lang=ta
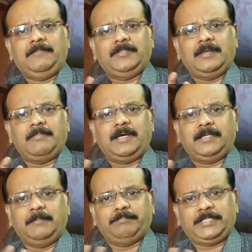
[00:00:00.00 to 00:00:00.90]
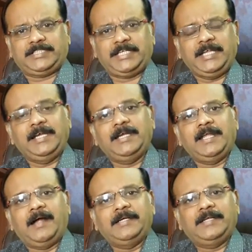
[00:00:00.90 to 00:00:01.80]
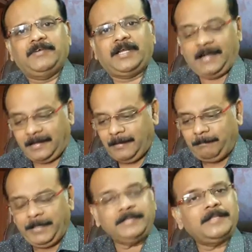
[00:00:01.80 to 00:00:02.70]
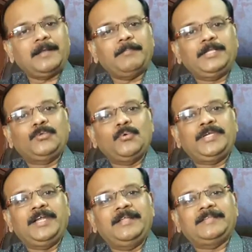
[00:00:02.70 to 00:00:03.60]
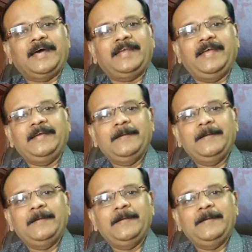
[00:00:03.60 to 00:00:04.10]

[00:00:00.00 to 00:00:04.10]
விதமான பிரச்சனைகள்ல ஆண்டவர் கரம் பிடித்து நம்மை தூக்கி எடுத்தார்